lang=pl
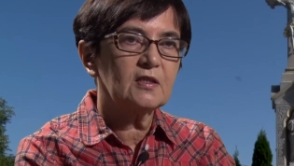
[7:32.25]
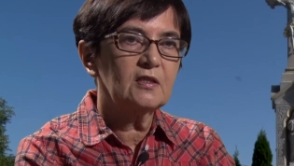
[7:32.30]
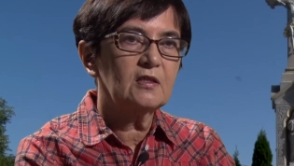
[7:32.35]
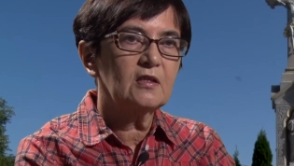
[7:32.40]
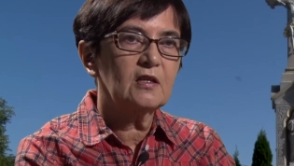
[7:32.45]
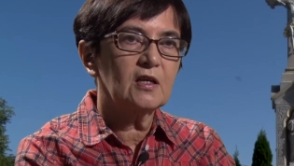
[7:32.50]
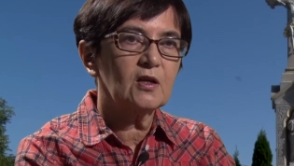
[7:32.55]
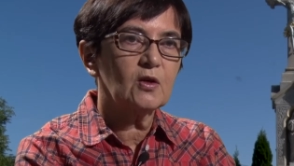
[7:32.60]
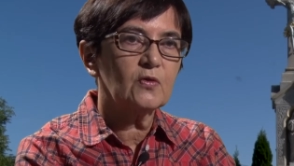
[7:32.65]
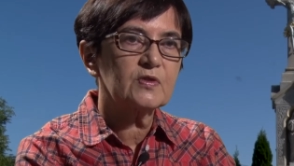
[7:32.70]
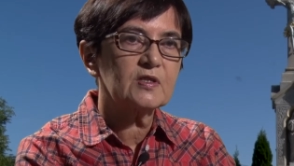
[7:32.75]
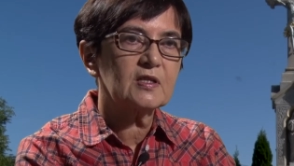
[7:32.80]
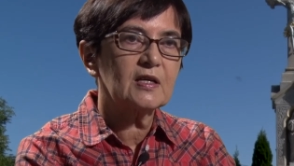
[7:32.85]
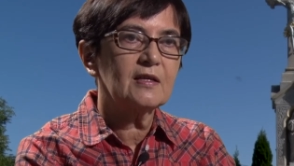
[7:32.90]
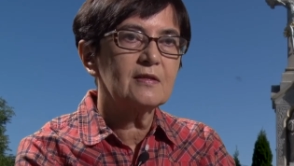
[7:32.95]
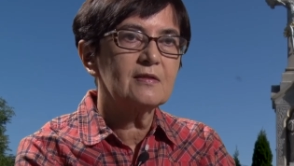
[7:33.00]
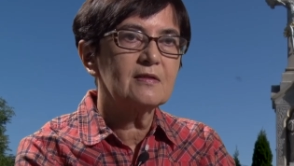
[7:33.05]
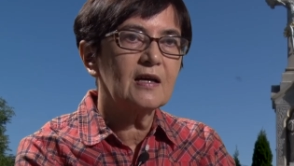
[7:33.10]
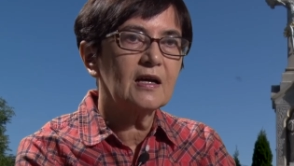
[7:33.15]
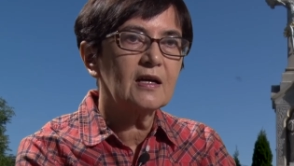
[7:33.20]

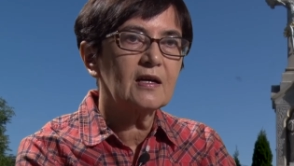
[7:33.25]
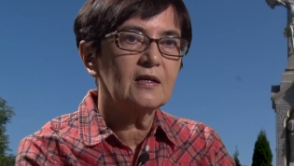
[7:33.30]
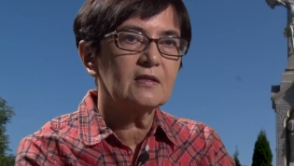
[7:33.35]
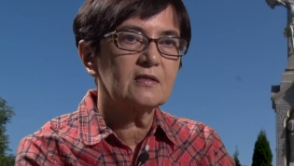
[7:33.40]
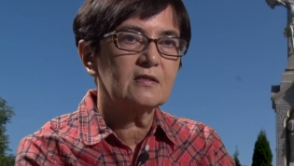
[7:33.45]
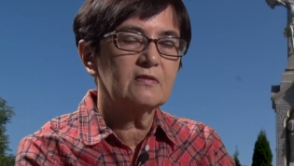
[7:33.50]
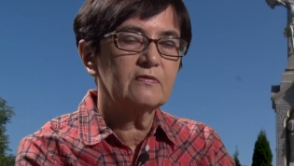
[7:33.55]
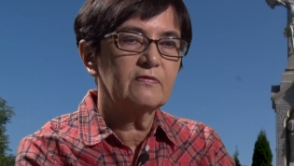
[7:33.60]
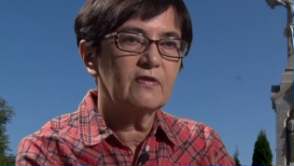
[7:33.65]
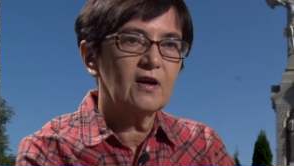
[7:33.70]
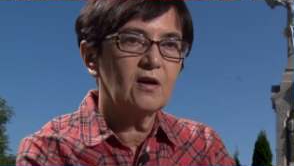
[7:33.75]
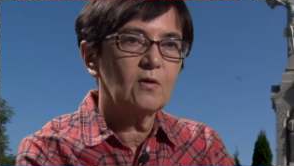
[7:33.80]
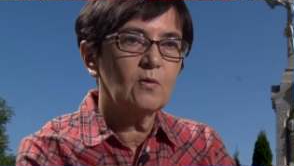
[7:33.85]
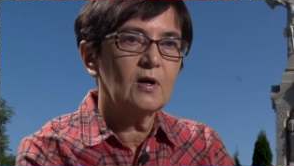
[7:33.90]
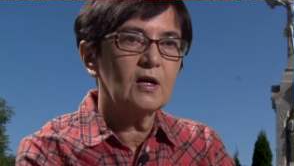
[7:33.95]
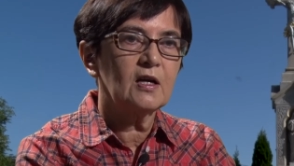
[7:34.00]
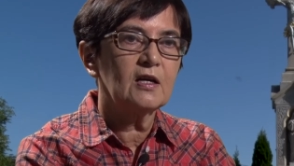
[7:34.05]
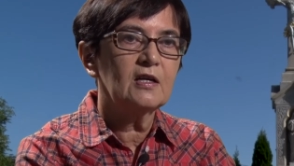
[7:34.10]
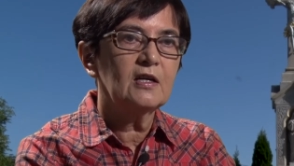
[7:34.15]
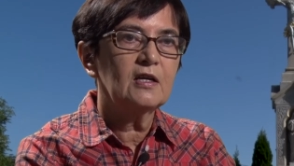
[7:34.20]
hitlerowska
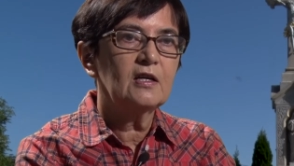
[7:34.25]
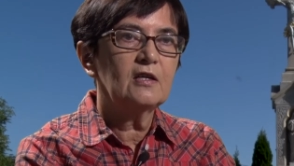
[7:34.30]
nakazywała